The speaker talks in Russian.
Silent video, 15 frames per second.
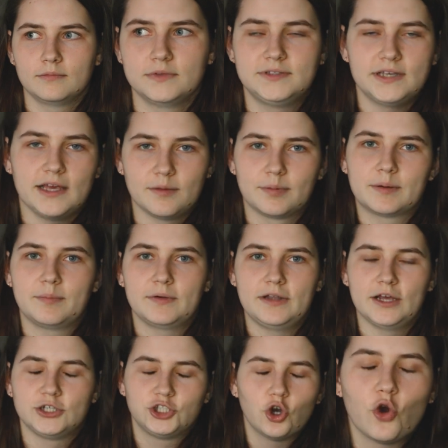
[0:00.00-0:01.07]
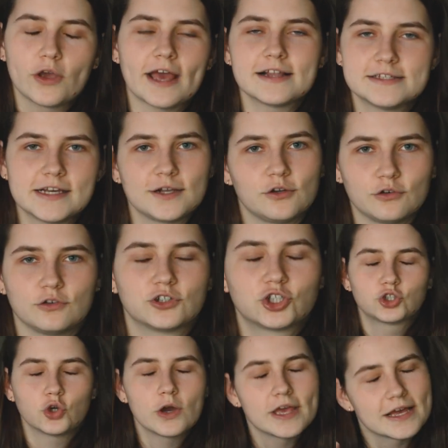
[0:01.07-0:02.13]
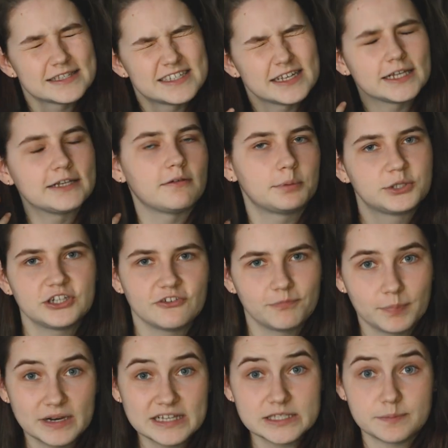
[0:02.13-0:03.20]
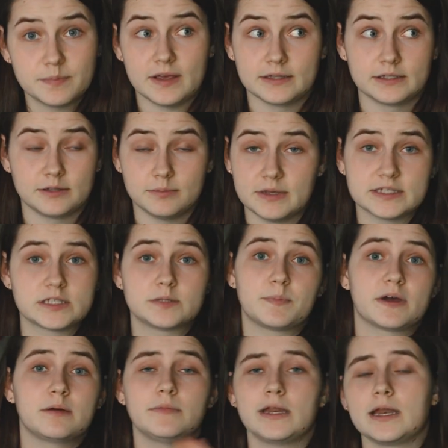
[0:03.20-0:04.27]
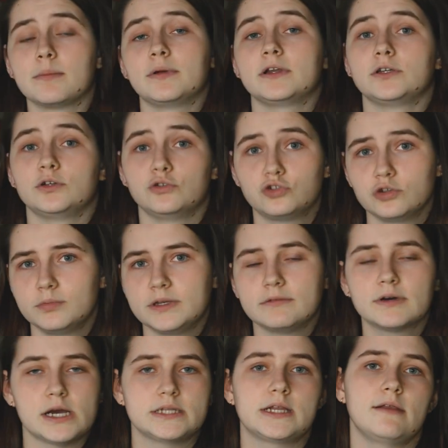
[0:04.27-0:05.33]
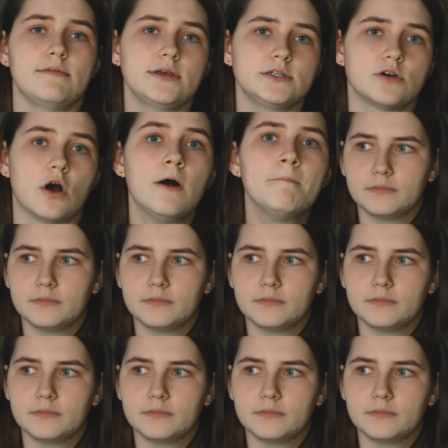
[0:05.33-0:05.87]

где я пропадаю, что я делаю, что я делала вообще, в принципе, этот месяц, пока мне не было на YouTube, не выходили видео,